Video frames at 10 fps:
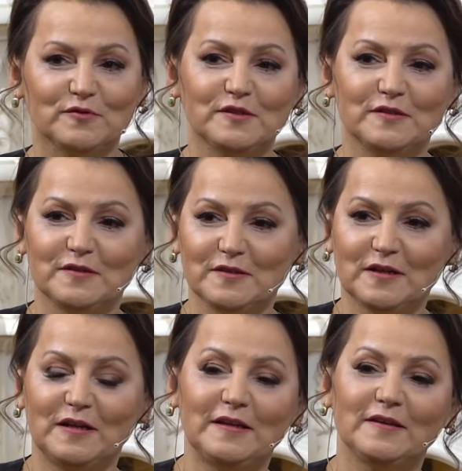Вот здесь
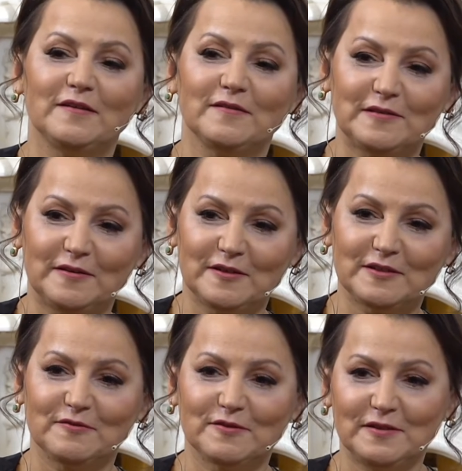есть коллеги с
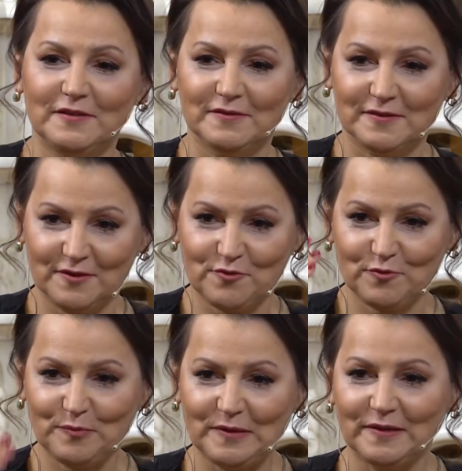Ленинградского телевидения,
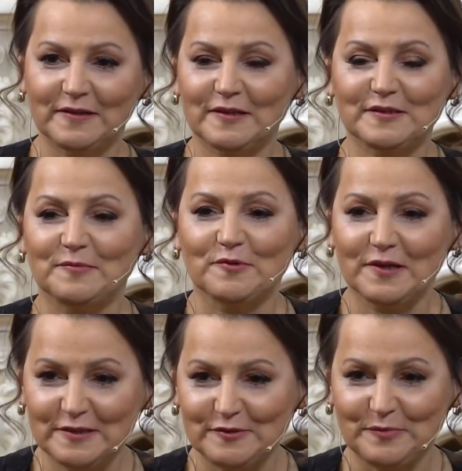еще по Ленинградскому
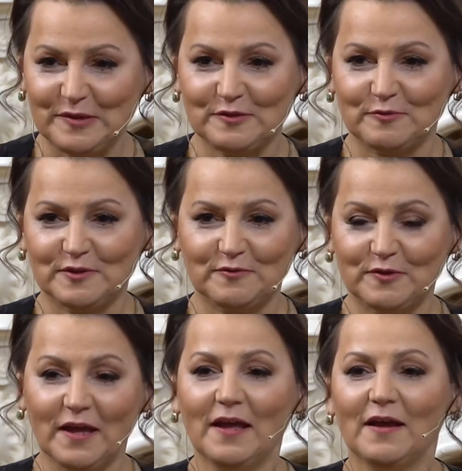радио
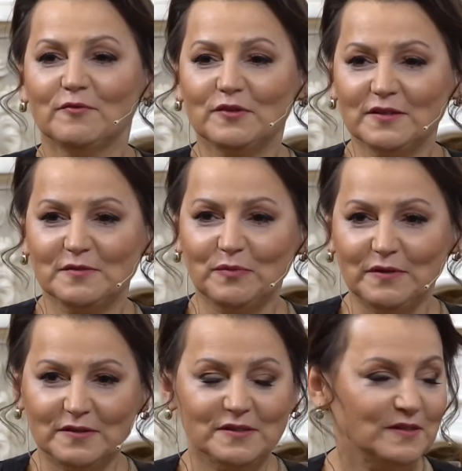присутствуют. Вот эти
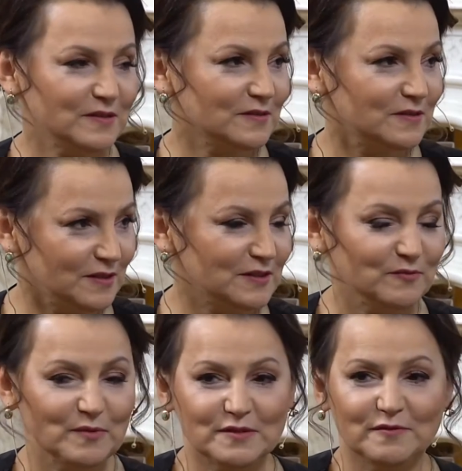были те
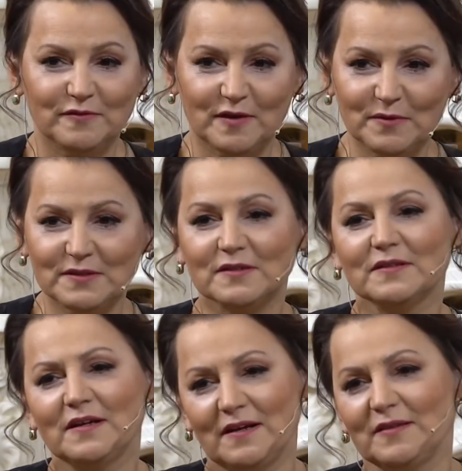средства массовой информации,
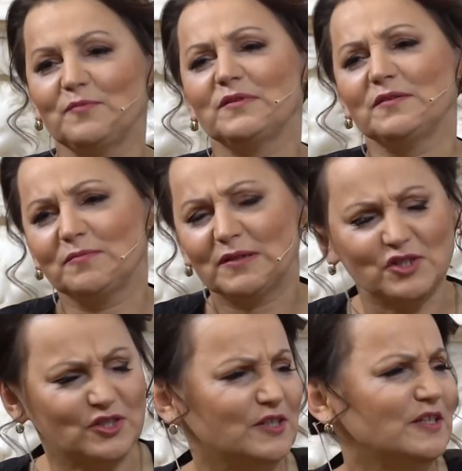да, они были
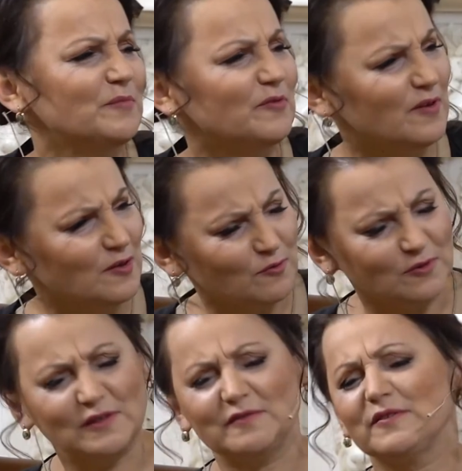большие,
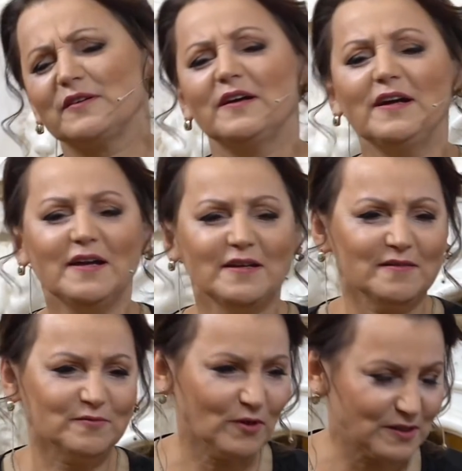неповоротливые,
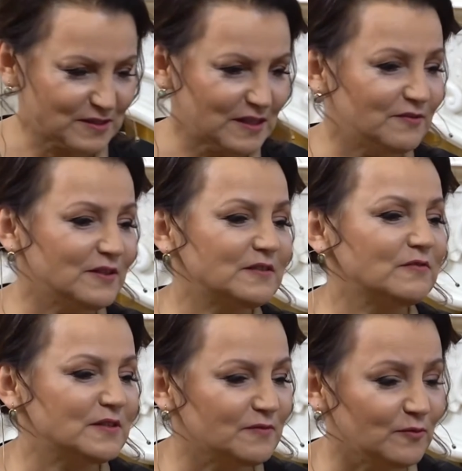э, но они
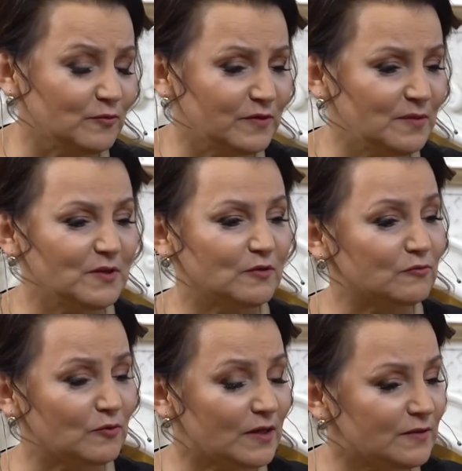соответствовали своему времени,
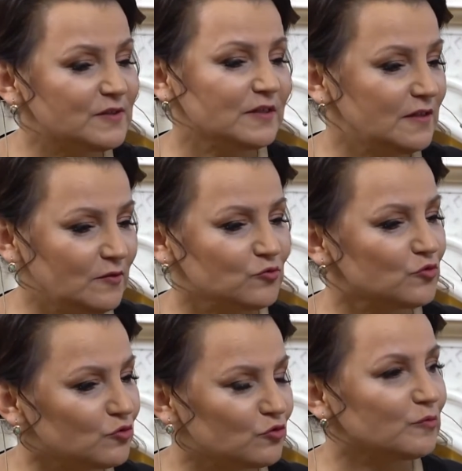но они всегда
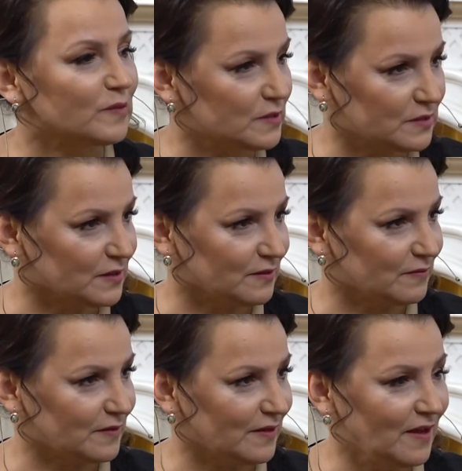аудиторию
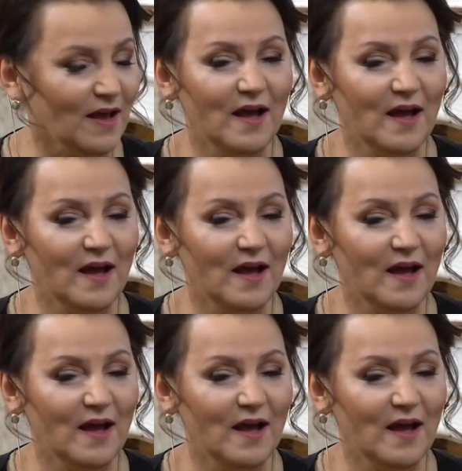подтягивали.